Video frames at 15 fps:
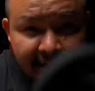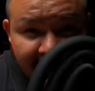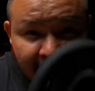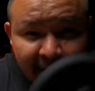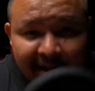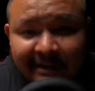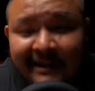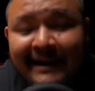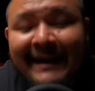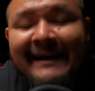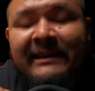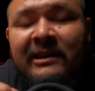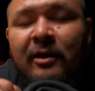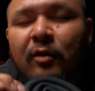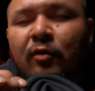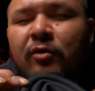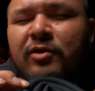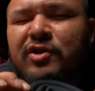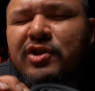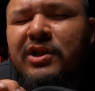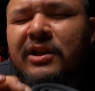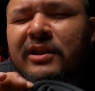Ребятки, это
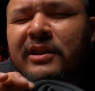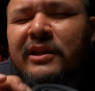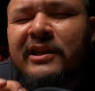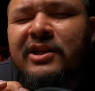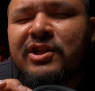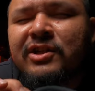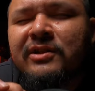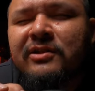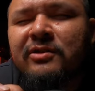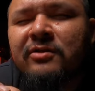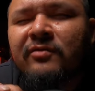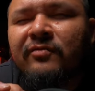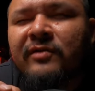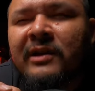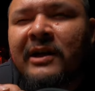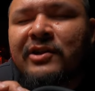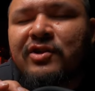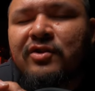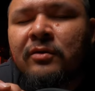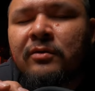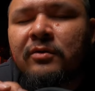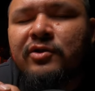очень нежный Soft
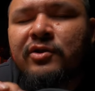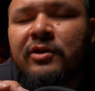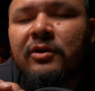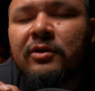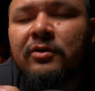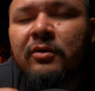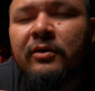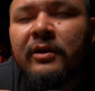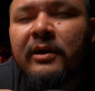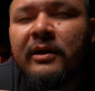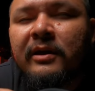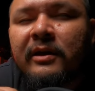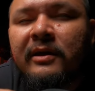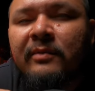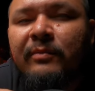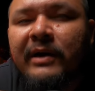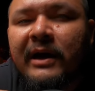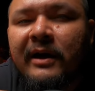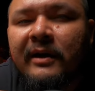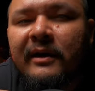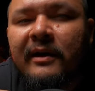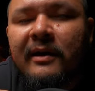Touch, он очень тоненький и
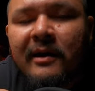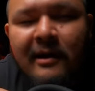мягкий.